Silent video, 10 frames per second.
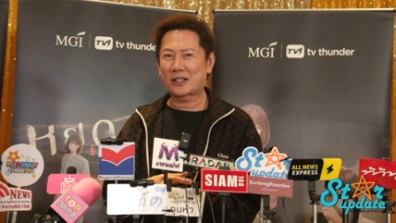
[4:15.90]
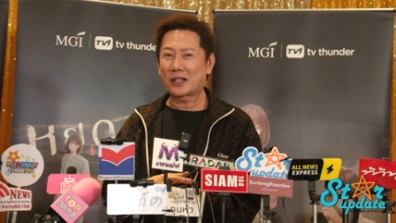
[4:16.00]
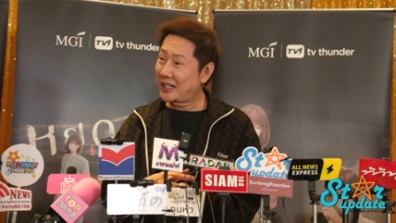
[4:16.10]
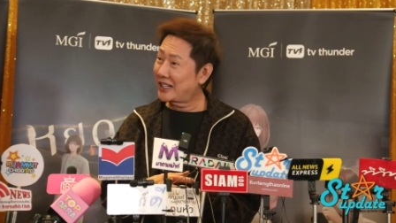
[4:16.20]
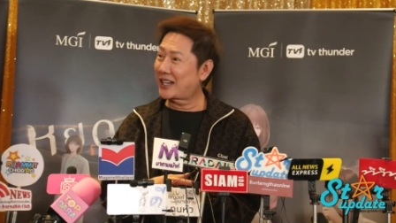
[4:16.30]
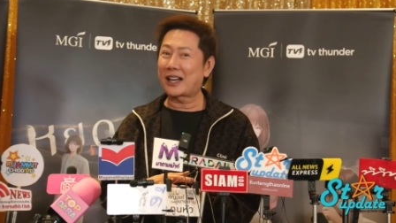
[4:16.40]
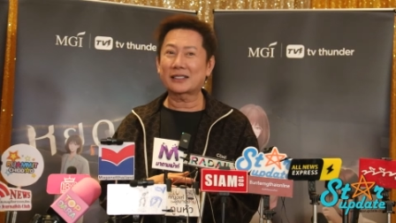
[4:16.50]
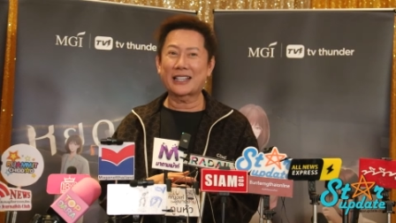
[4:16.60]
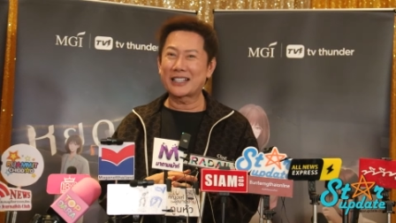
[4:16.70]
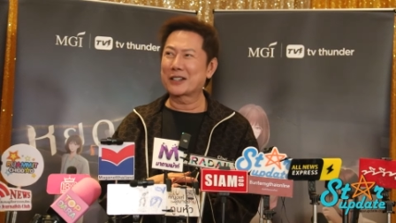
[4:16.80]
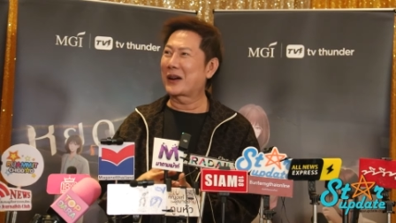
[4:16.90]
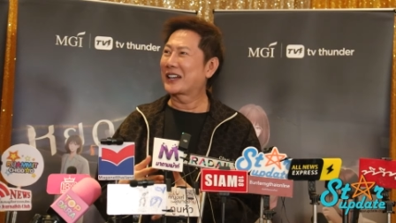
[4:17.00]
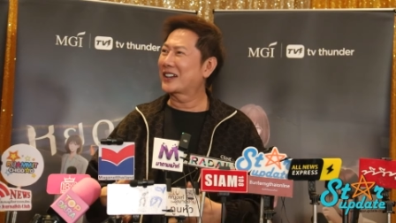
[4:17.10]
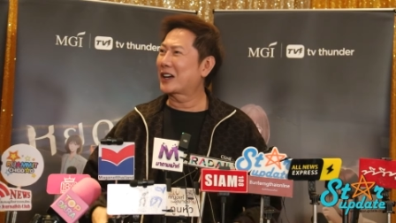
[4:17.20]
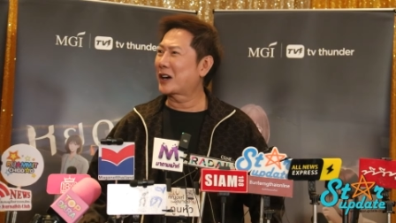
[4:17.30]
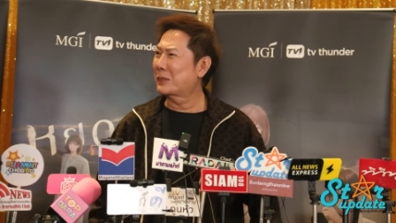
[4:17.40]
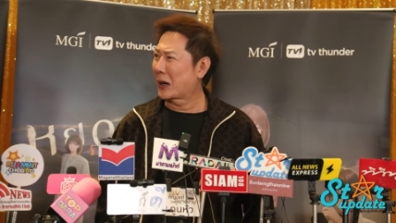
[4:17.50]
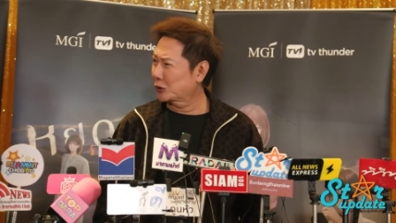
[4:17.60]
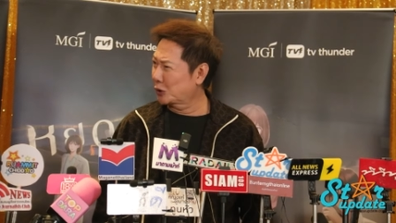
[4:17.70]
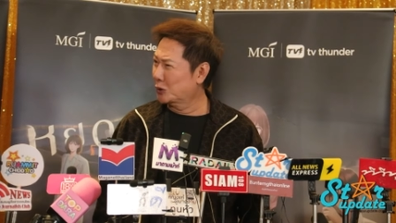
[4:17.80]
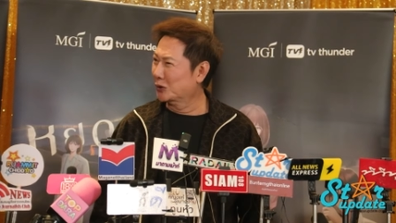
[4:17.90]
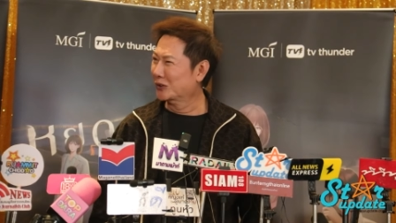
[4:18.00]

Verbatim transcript: ก็ดีนะฮะ เต้นกันไปแล้วเราก็เป๋าตุง